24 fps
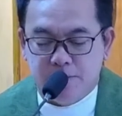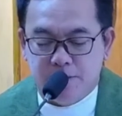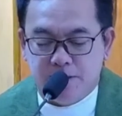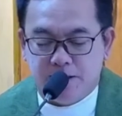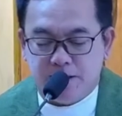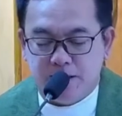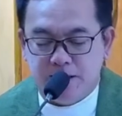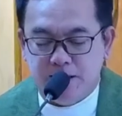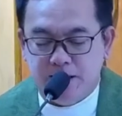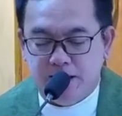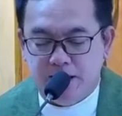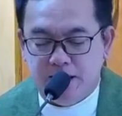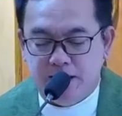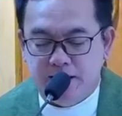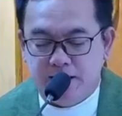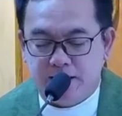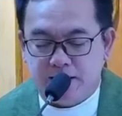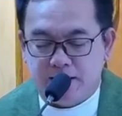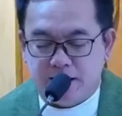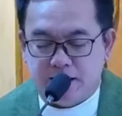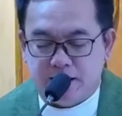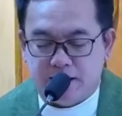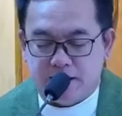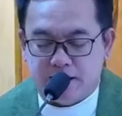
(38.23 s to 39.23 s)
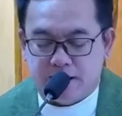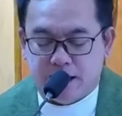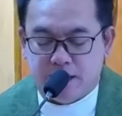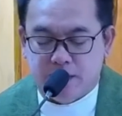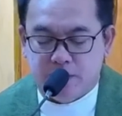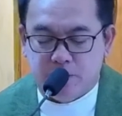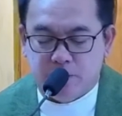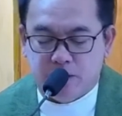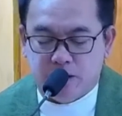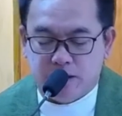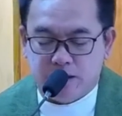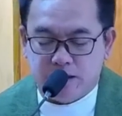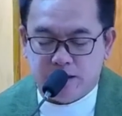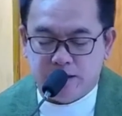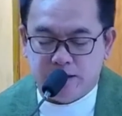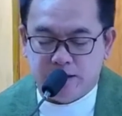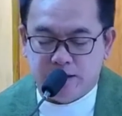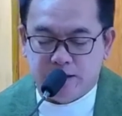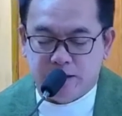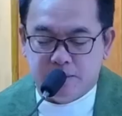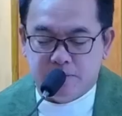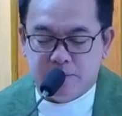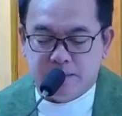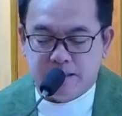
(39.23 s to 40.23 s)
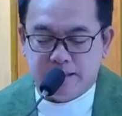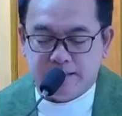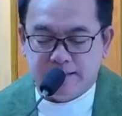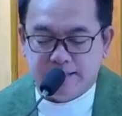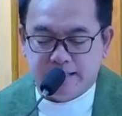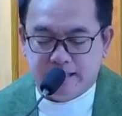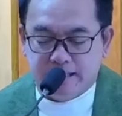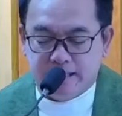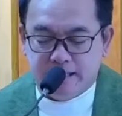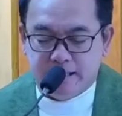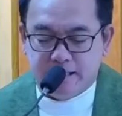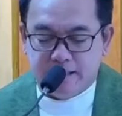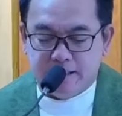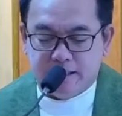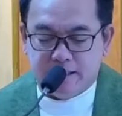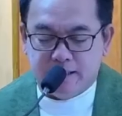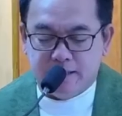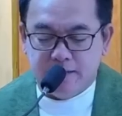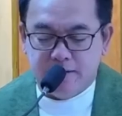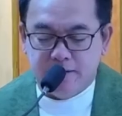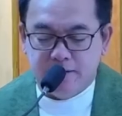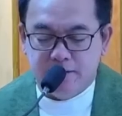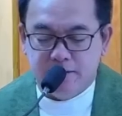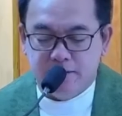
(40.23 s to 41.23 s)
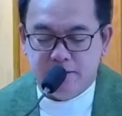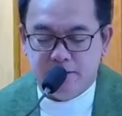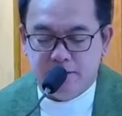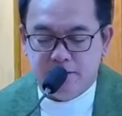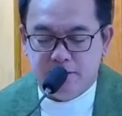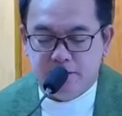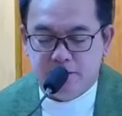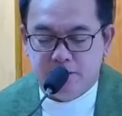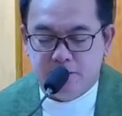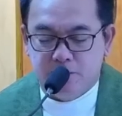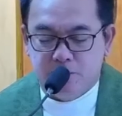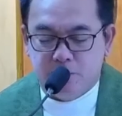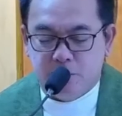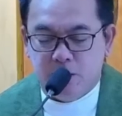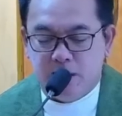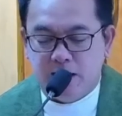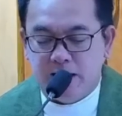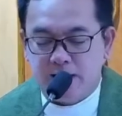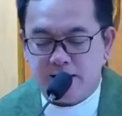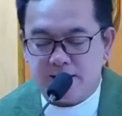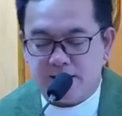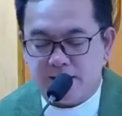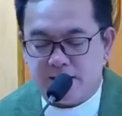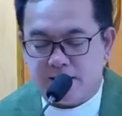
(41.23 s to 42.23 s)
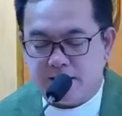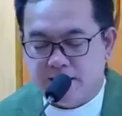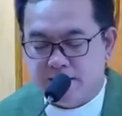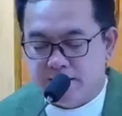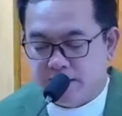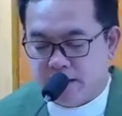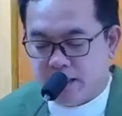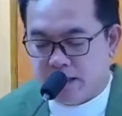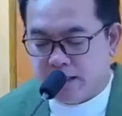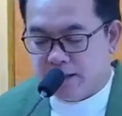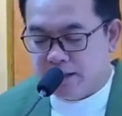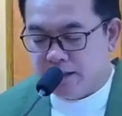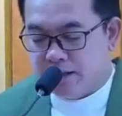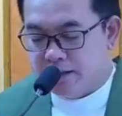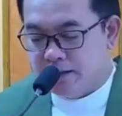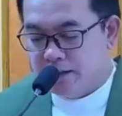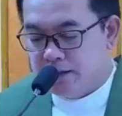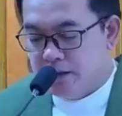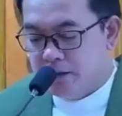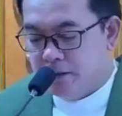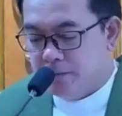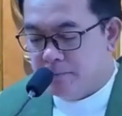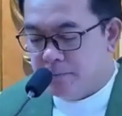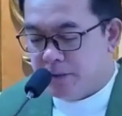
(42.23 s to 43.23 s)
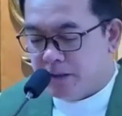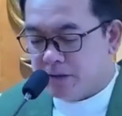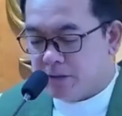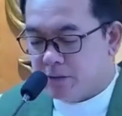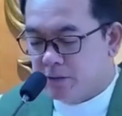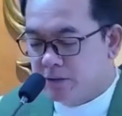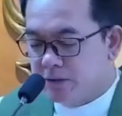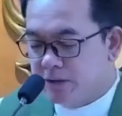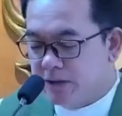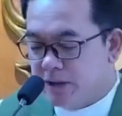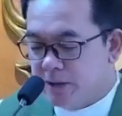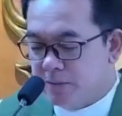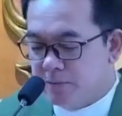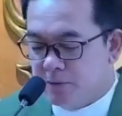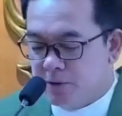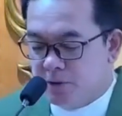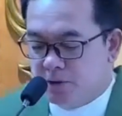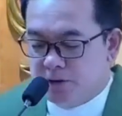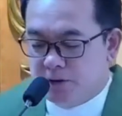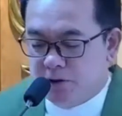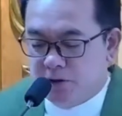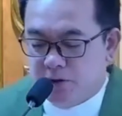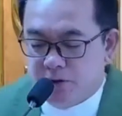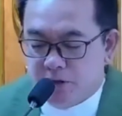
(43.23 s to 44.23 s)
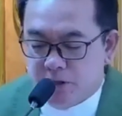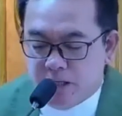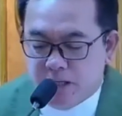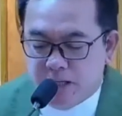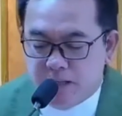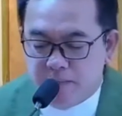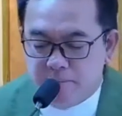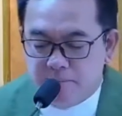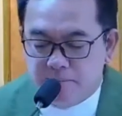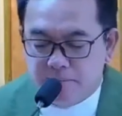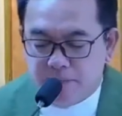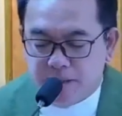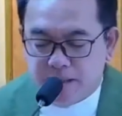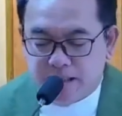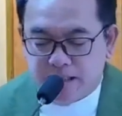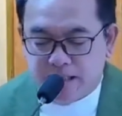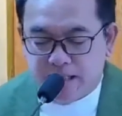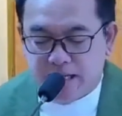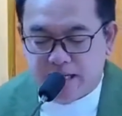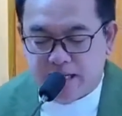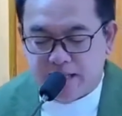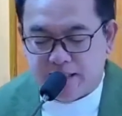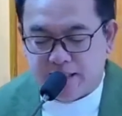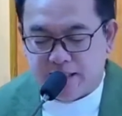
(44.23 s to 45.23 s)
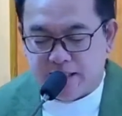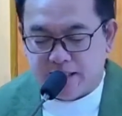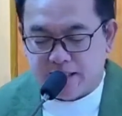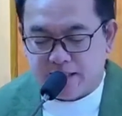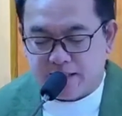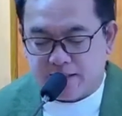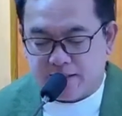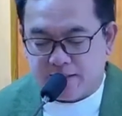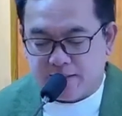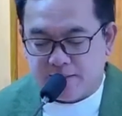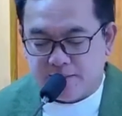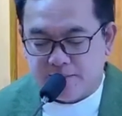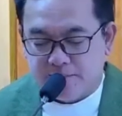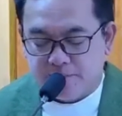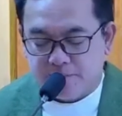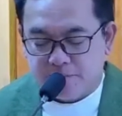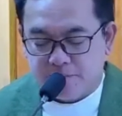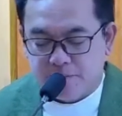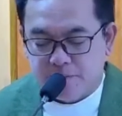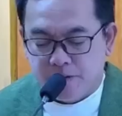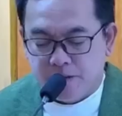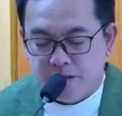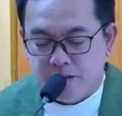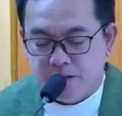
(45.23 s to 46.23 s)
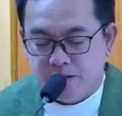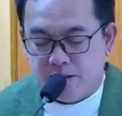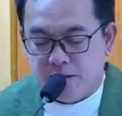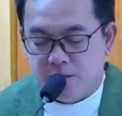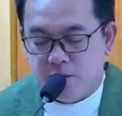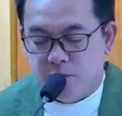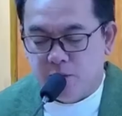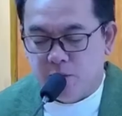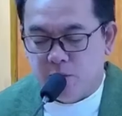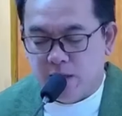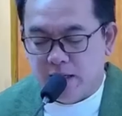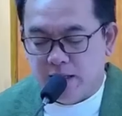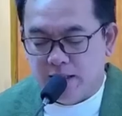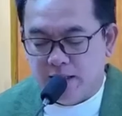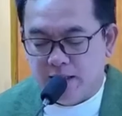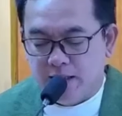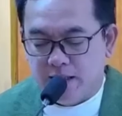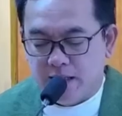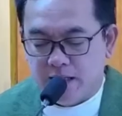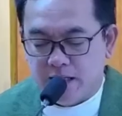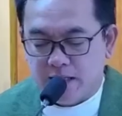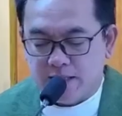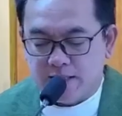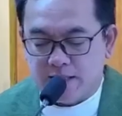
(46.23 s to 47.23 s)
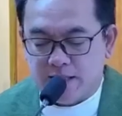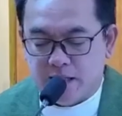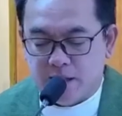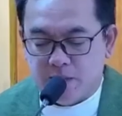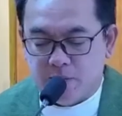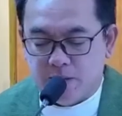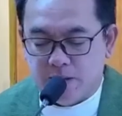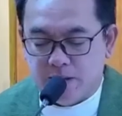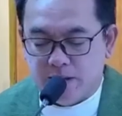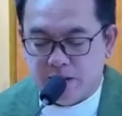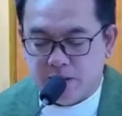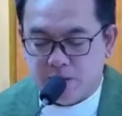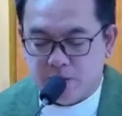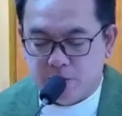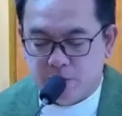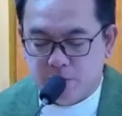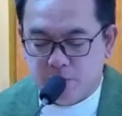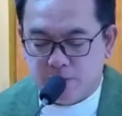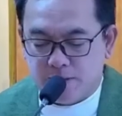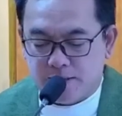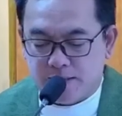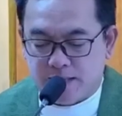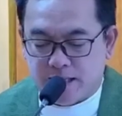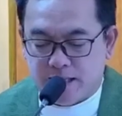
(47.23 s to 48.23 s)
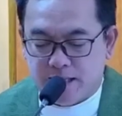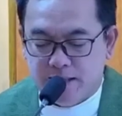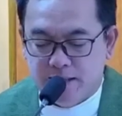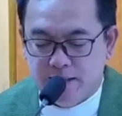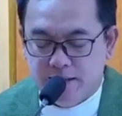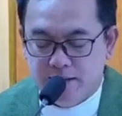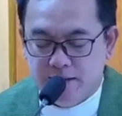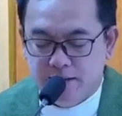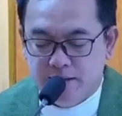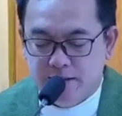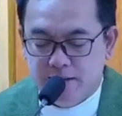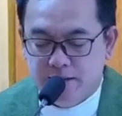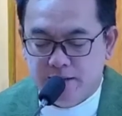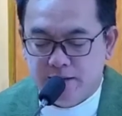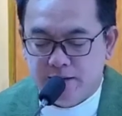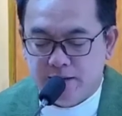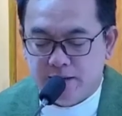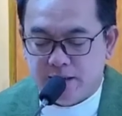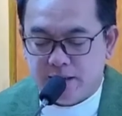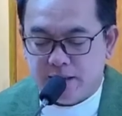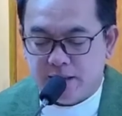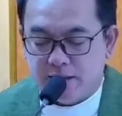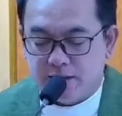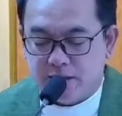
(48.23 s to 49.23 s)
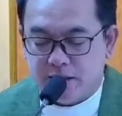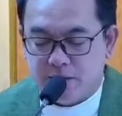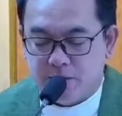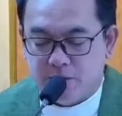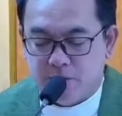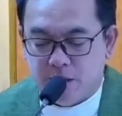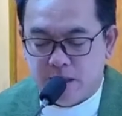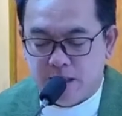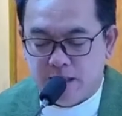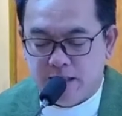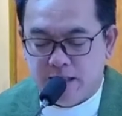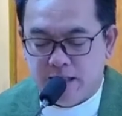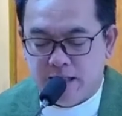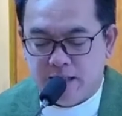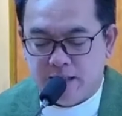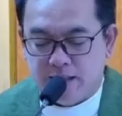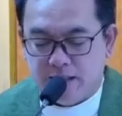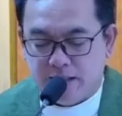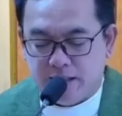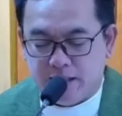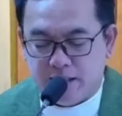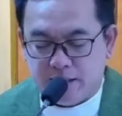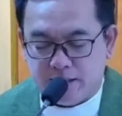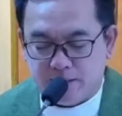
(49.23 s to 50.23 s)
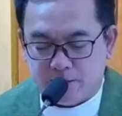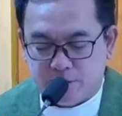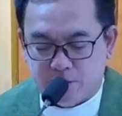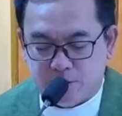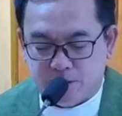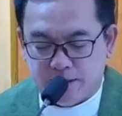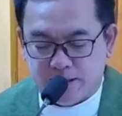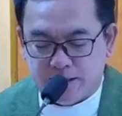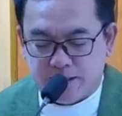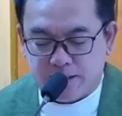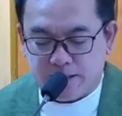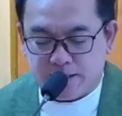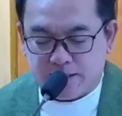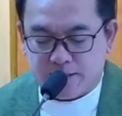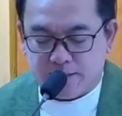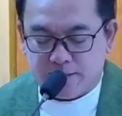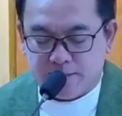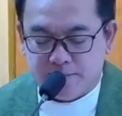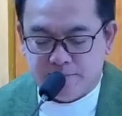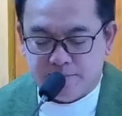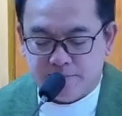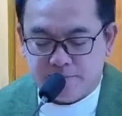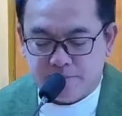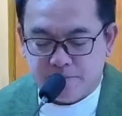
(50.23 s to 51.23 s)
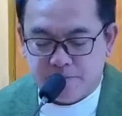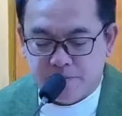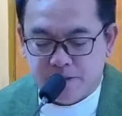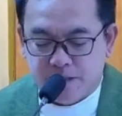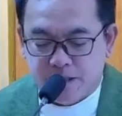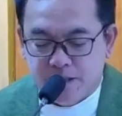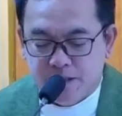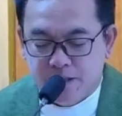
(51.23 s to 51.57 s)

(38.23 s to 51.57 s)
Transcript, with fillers: Si Maria na tinatawag na Magdalena, mula sa kanya'y pitong demonyo ang pinalayas. Si Juan ang asawa ni Kusa, nakatiwala ni Herodes.